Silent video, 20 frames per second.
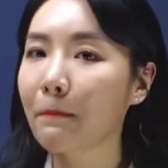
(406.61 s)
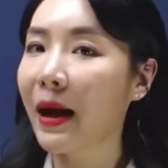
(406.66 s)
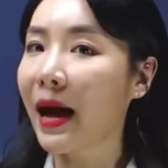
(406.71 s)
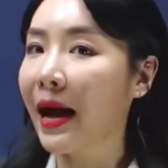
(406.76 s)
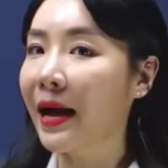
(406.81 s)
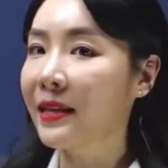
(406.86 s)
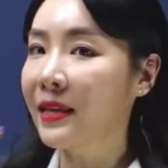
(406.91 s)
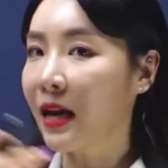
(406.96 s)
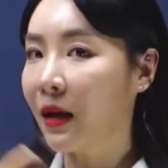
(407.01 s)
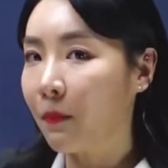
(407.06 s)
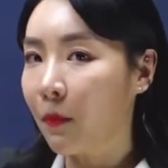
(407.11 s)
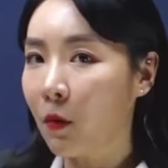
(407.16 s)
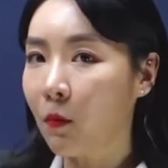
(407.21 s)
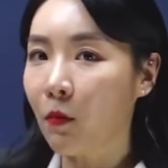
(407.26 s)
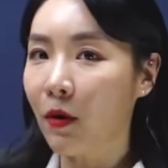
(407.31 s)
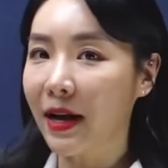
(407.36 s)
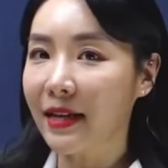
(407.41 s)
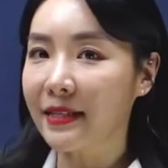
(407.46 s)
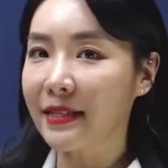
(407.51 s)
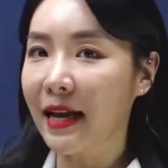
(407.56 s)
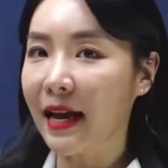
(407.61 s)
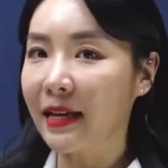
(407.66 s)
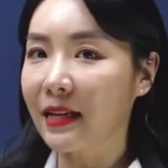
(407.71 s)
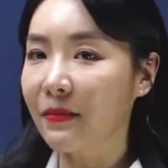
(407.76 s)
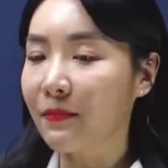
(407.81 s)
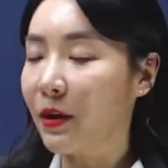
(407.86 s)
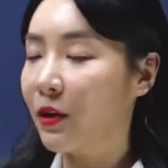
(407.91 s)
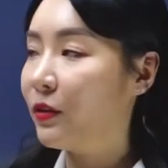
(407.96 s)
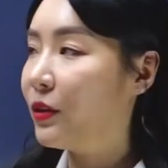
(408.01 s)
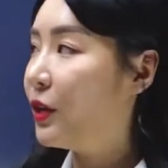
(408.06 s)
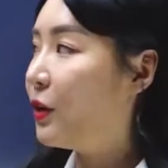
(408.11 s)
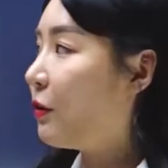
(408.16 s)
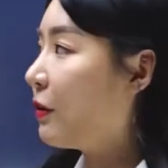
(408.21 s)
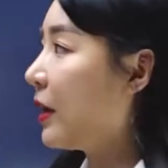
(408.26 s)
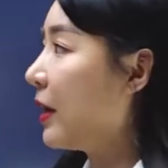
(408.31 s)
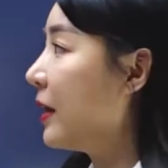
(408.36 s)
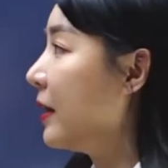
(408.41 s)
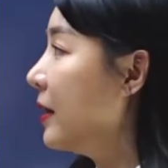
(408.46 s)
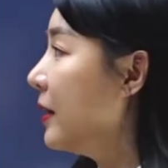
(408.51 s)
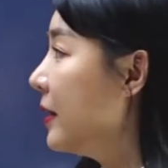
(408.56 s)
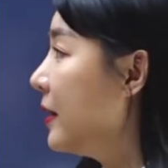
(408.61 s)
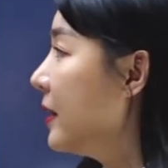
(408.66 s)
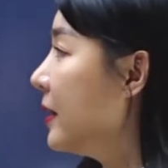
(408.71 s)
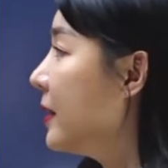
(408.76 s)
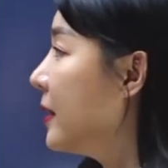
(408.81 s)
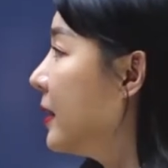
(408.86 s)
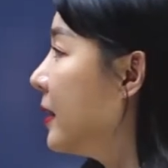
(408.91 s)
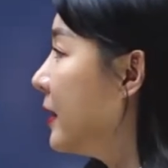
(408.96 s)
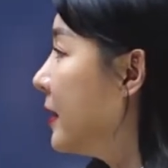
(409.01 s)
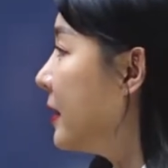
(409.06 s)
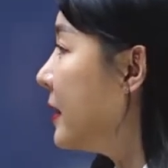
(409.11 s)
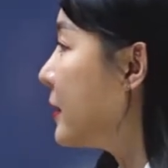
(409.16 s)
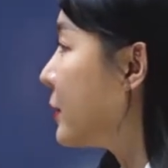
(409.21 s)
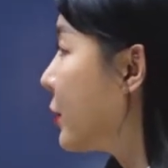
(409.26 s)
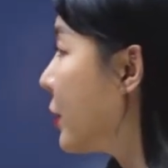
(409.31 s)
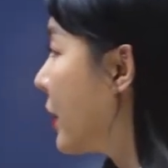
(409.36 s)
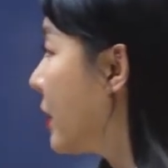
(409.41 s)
만약 뭐뭐하지 않으면, 이렇게. 그래서